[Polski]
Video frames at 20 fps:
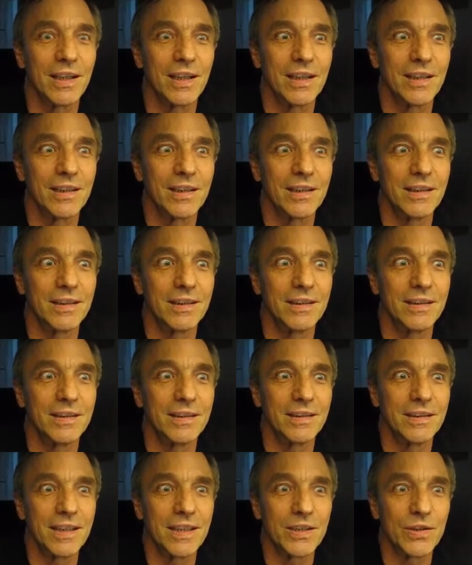
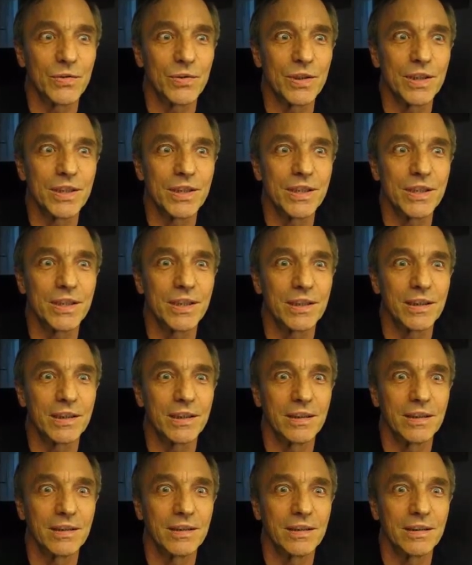E,
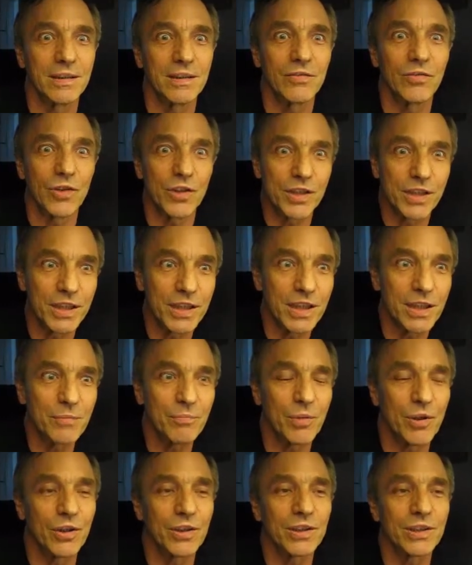jezuici tworzyli
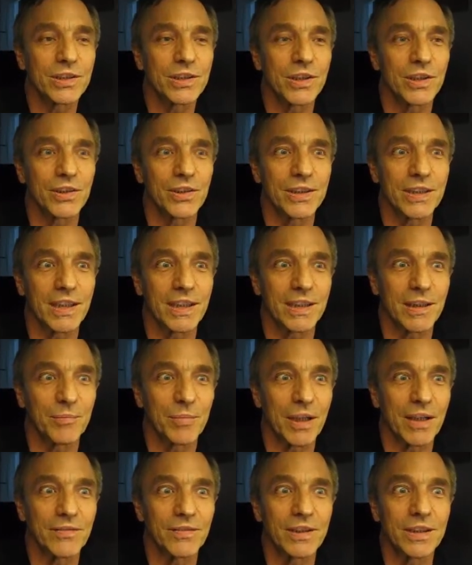polskość, tak
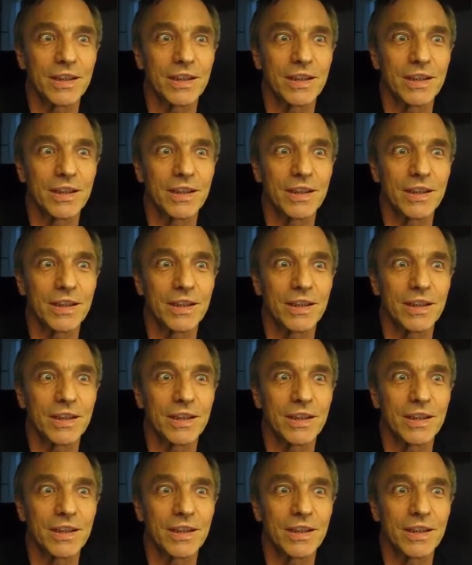naprawdę